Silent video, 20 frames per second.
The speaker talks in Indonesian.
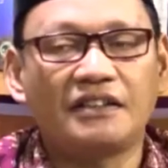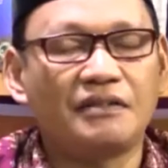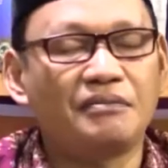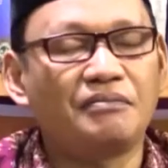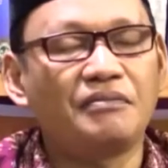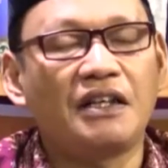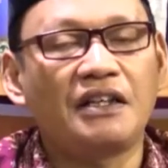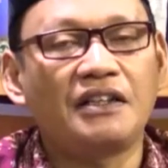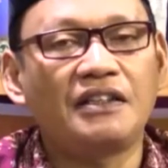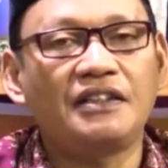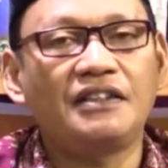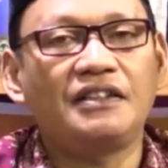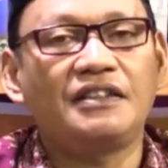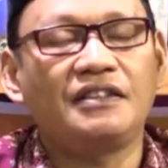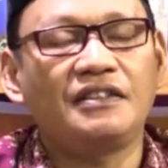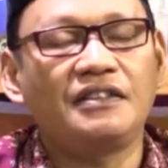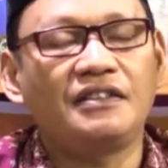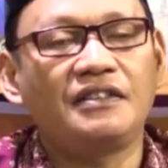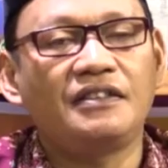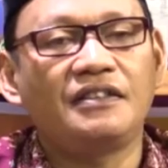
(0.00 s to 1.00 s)
kembali
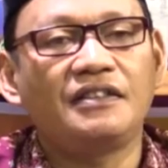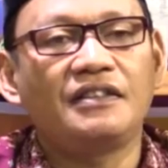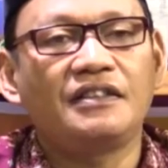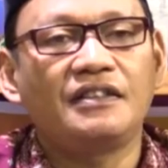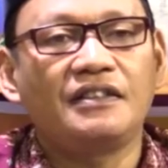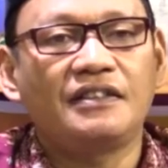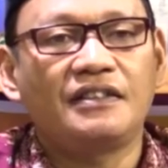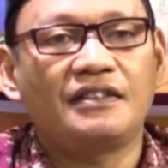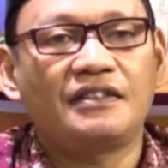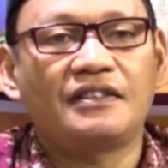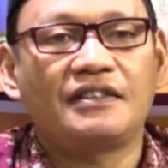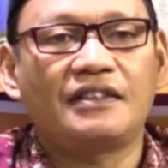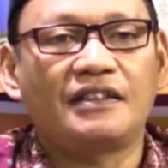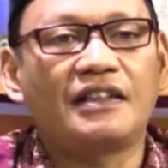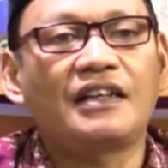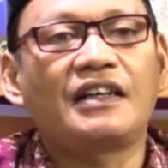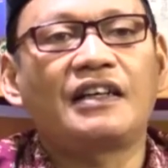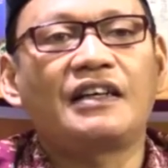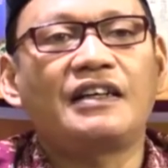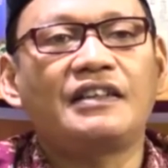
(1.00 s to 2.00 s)

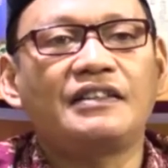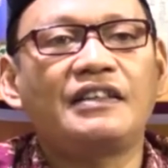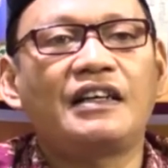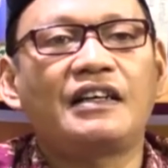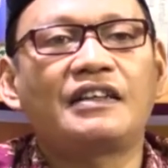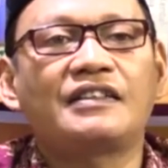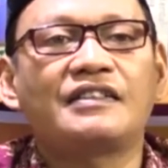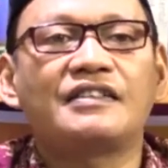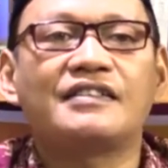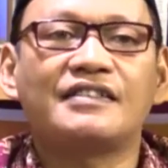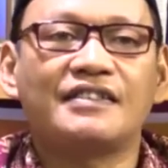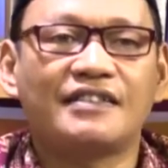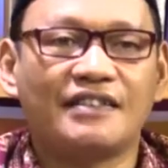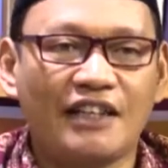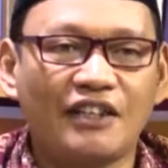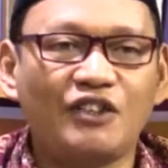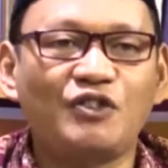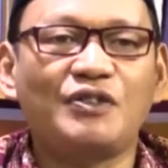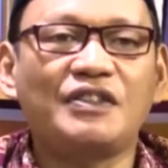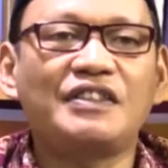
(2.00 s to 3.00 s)
setelah yang
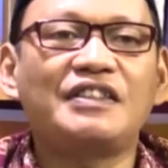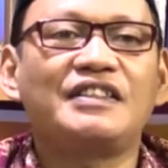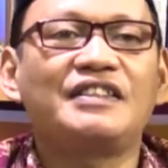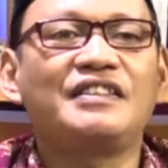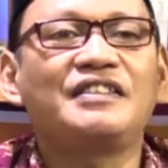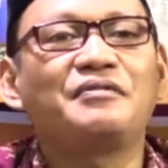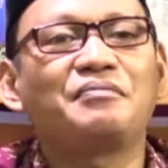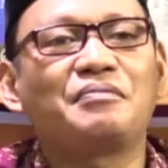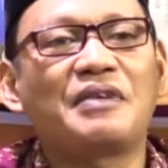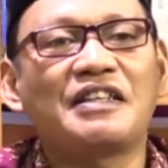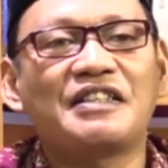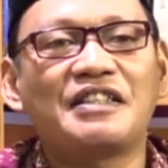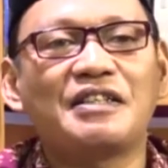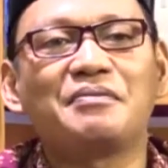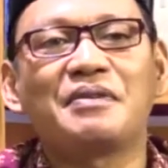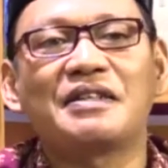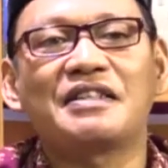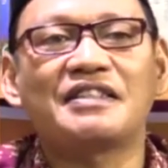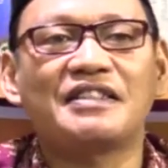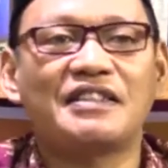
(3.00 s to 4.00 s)
satu ini masih
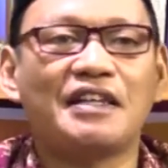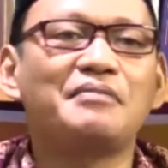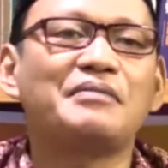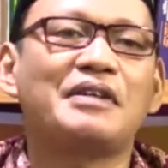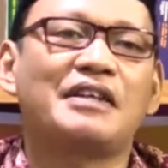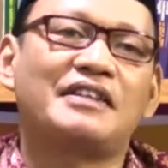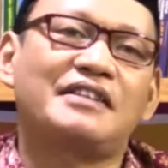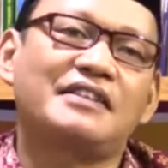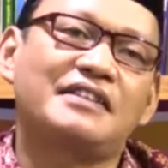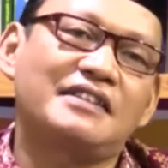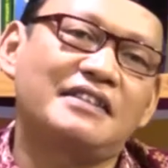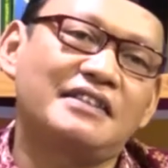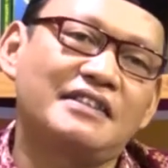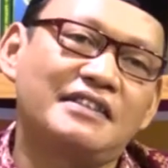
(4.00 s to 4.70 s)
bersama